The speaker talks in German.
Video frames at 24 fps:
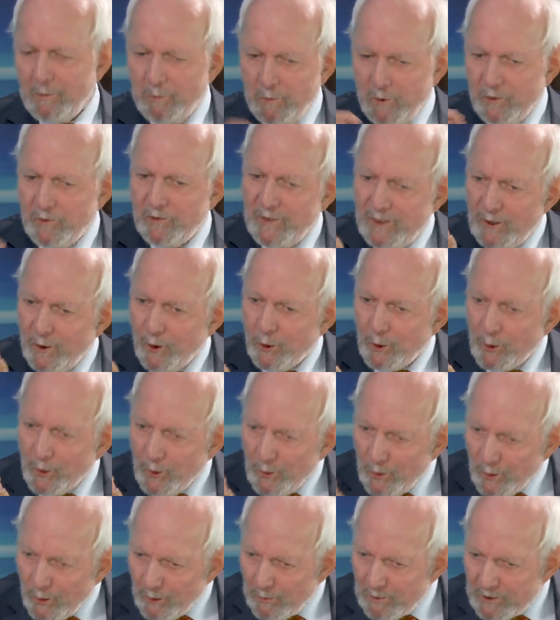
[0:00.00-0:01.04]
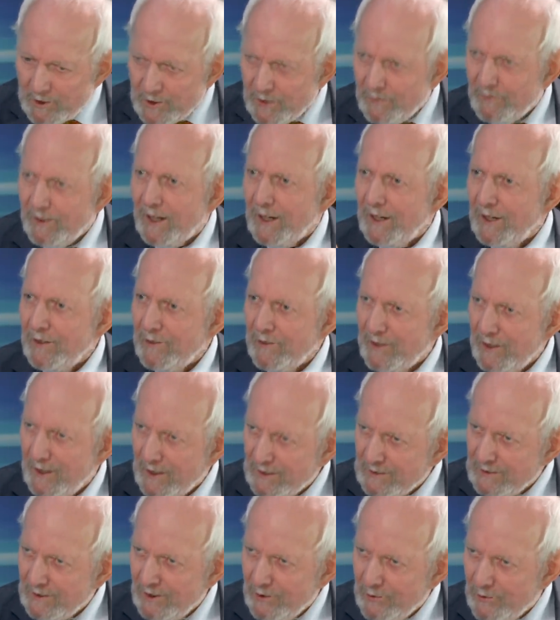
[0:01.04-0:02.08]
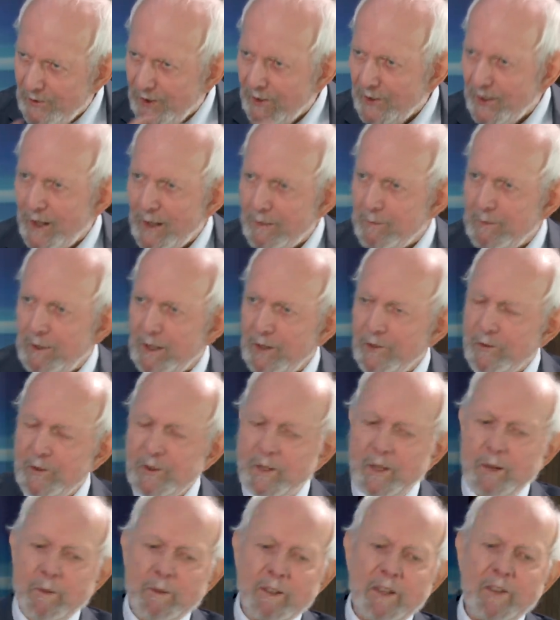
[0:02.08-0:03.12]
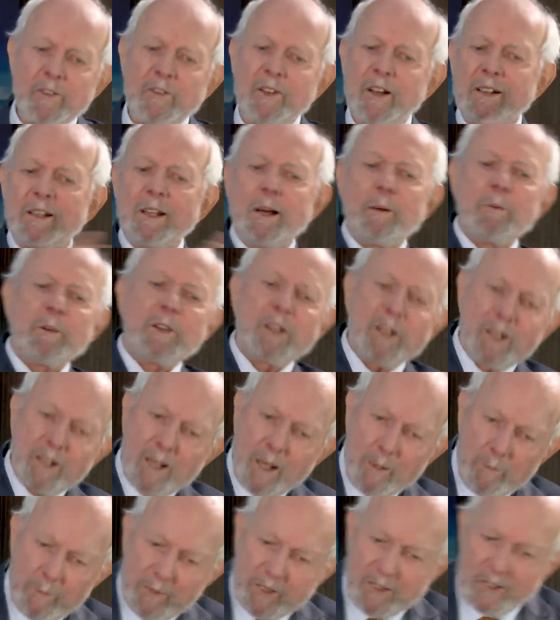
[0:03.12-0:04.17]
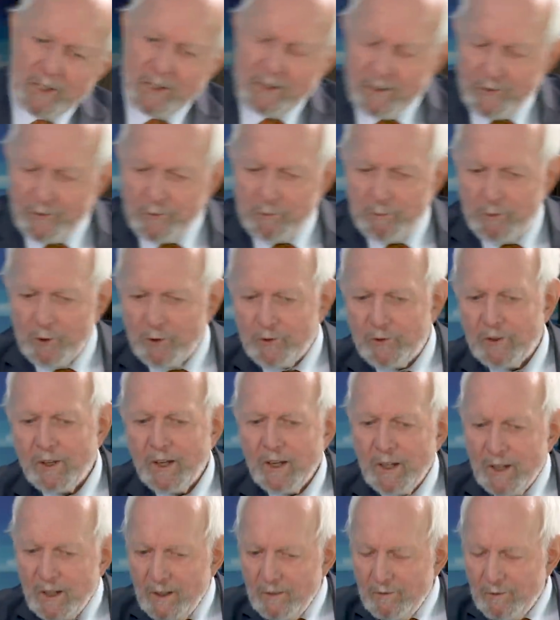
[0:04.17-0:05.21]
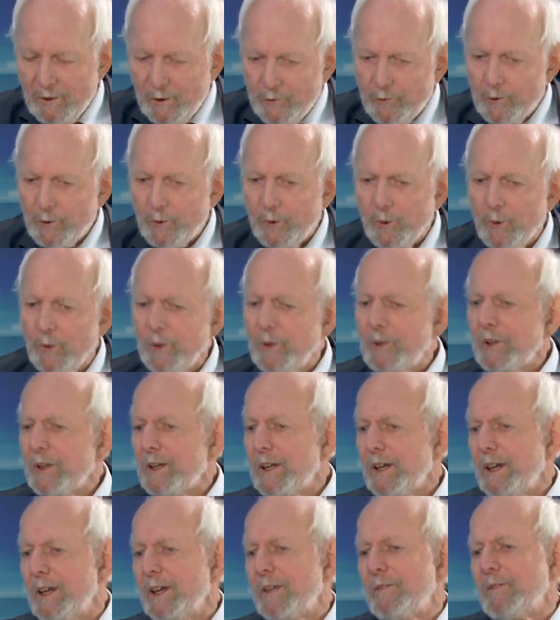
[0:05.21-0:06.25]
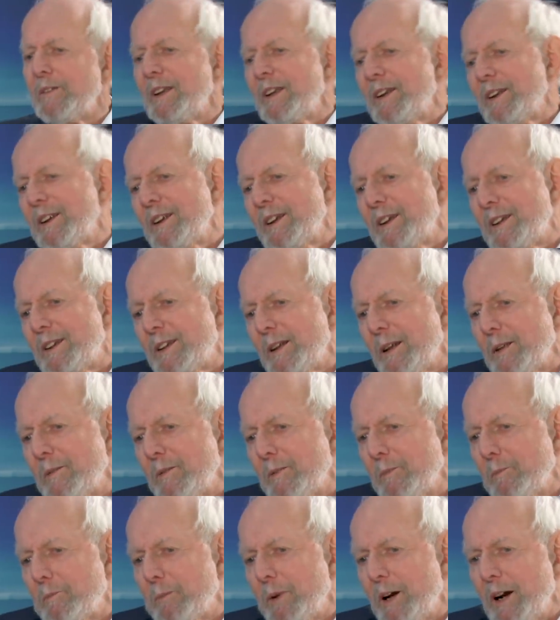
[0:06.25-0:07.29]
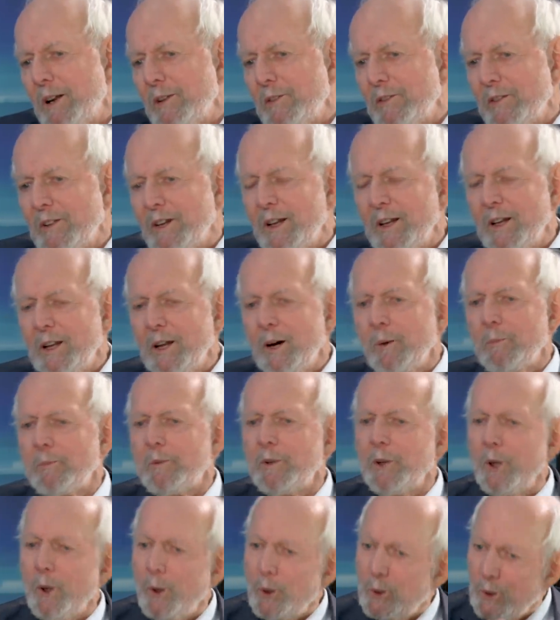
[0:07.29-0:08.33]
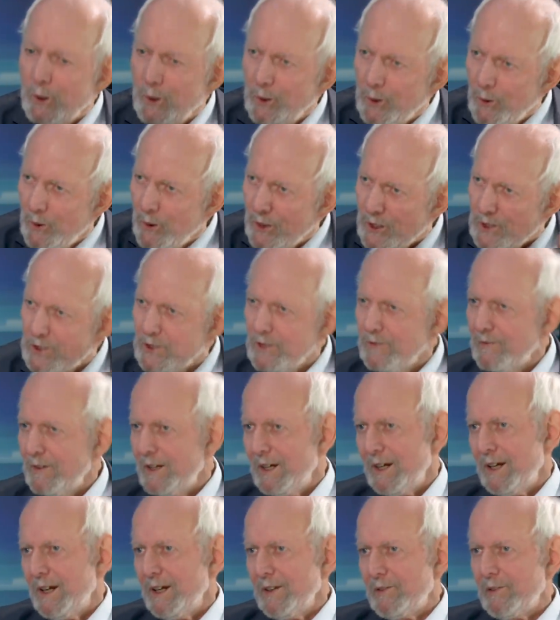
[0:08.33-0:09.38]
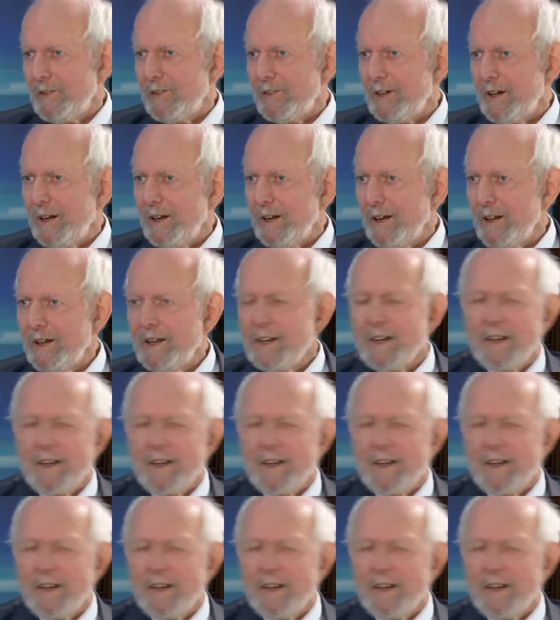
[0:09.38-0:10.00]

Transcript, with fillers: müssen die ökonomische Wahrheit sagen. Das war damals. Dann habe ich gesagt, aber der Kapitalismus wird zugrunde gehen, wenn er nicht den Preisen erlaubt, die ökologische Wahrheit zu sagen.